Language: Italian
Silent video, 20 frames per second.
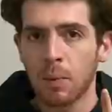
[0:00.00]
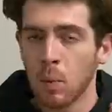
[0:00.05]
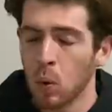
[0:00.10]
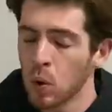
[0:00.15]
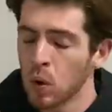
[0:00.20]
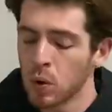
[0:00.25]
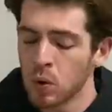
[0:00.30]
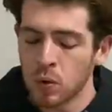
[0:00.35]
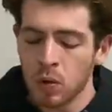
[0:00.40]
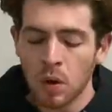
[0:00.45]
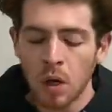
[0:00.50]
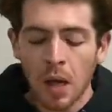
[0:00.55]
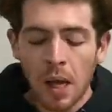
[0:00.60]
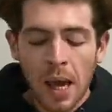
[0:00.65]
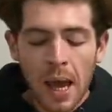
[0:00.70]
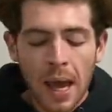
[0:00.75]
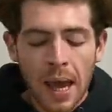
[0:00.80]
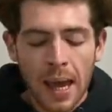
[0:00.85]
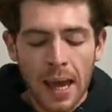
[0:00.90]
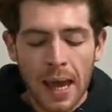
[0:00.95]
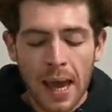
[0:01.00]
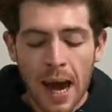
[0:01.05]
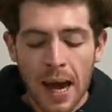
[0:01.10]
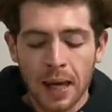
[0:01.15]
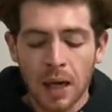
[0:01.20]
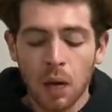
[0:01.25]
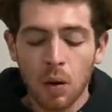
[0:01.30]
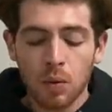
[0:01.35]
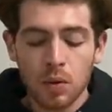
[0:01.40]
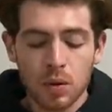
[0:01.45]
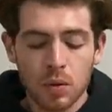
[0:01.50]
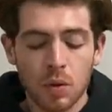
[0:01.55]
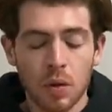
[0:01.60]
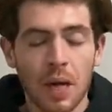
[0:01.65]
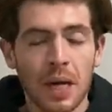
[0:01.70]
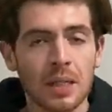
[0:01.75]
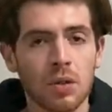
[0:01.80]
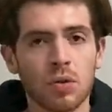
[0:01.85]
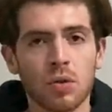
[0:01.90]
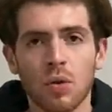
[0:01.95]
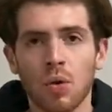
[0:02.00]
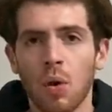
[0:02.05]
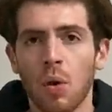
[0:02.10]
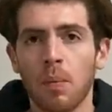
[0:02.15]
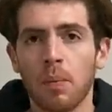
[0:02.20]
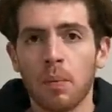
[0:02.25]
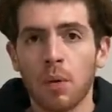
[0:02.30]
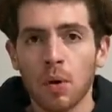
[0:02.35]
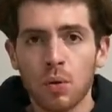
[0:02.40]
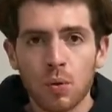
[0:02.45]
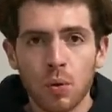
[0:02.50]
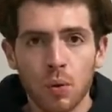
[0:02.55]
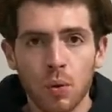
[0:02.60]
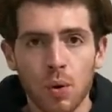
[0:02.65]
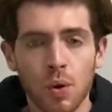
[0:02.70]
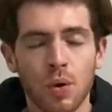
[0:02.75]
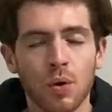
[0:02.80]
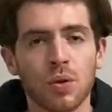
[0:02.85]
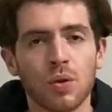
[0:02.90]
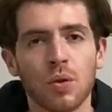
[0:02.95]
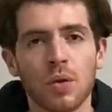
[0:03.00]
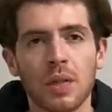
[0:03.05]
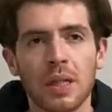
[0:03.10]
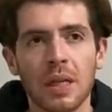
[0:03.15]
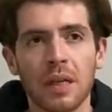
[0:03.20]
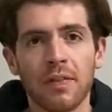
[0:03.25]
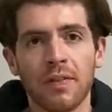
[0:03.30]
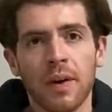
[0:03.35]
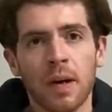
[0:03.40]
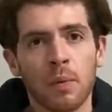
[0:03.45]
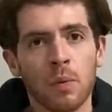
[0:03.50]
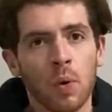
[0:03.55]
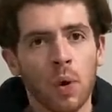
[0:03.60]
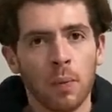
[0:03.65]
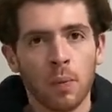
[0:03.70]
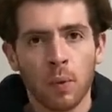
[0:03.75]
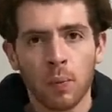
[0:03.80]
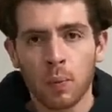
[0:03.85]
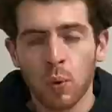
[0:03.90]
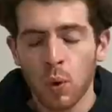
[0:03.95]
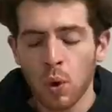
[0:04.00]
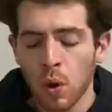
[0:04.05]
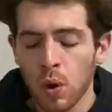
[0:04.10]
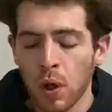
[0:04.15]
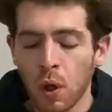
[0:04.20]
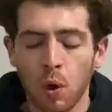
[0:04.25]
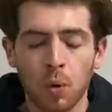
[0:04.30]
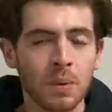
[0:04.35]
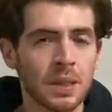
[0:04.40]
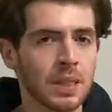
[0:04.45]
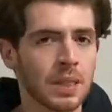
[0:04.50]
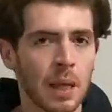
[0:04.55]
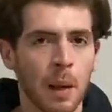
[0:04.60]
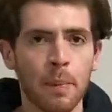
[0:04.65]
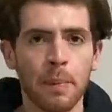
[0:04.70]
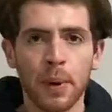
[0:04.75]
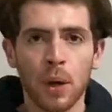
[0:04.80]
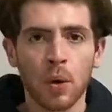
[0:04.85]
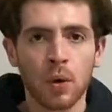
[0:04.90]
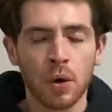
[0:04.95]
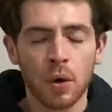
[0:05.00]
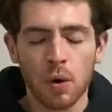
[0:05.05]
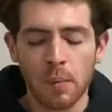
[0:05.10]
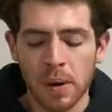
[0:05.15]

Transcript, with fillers: molto e anche in questo caso sono molto curioso di farmi una mia opinione come sempre con i,